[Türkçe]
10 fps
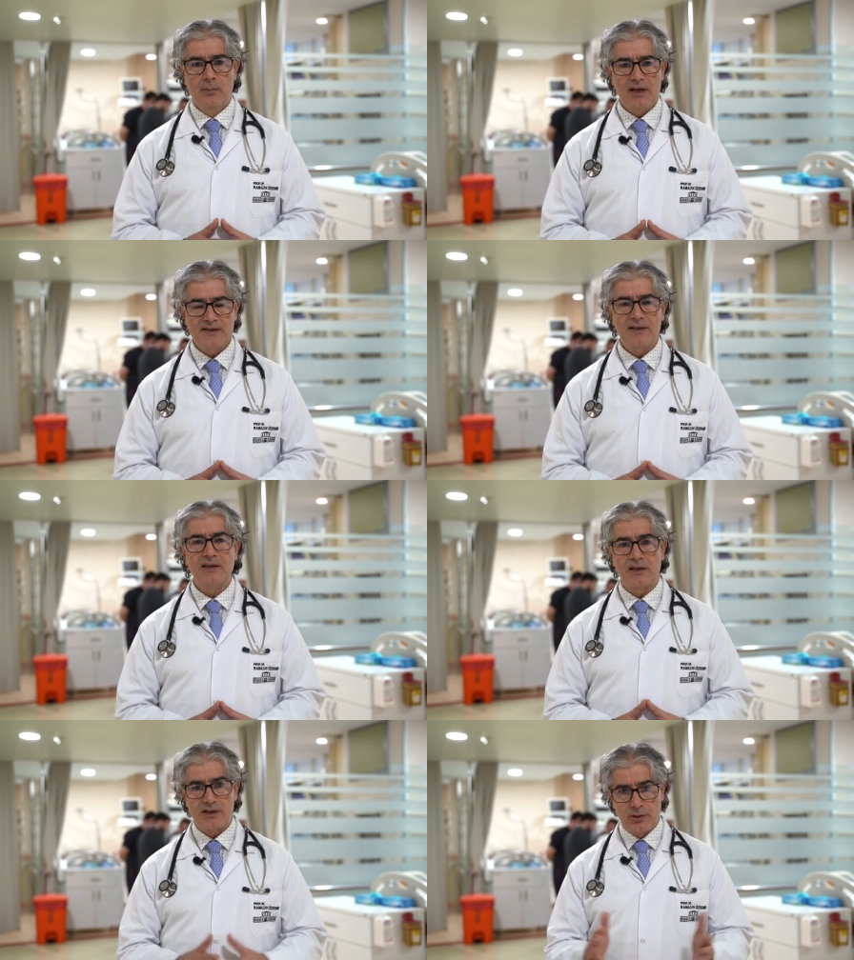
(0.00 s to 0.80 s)
Bazen
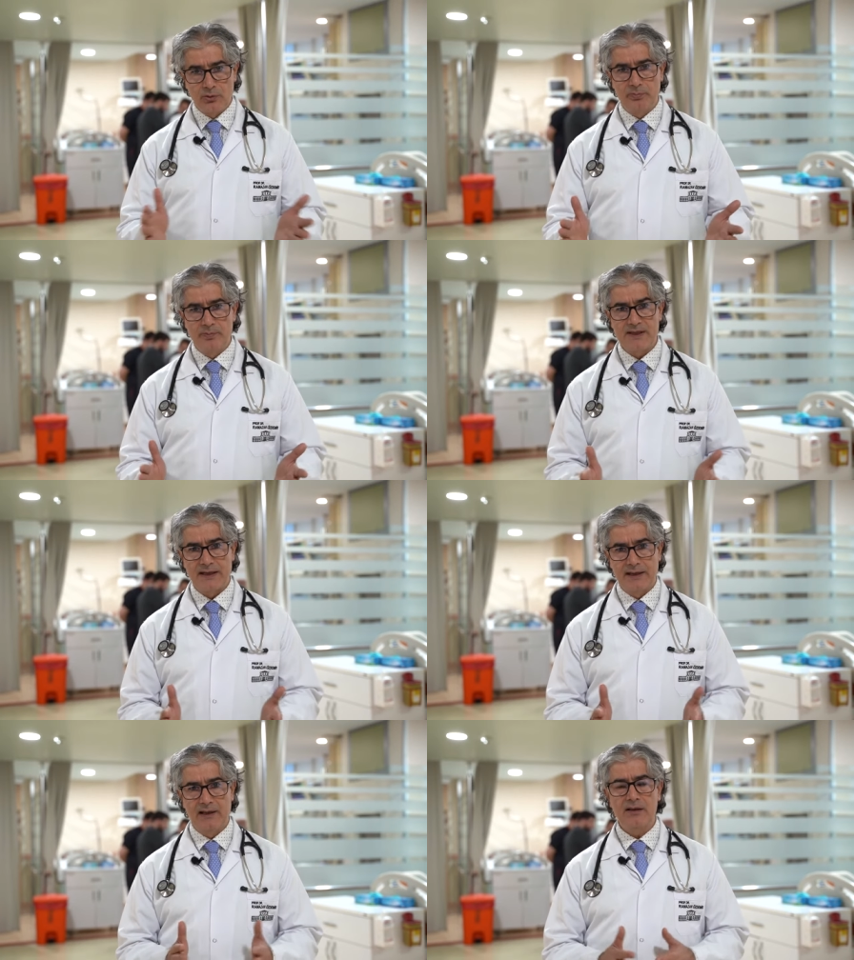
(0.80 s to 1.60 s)
de tesadüf
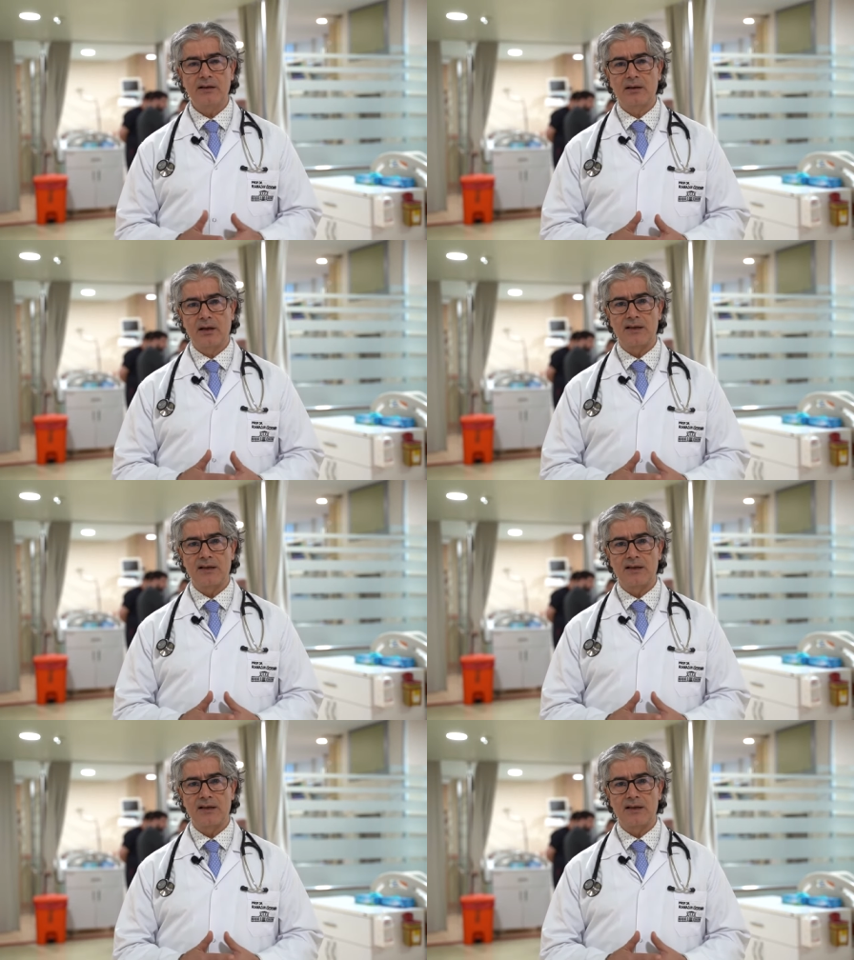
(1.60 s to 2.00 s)
bize gelir.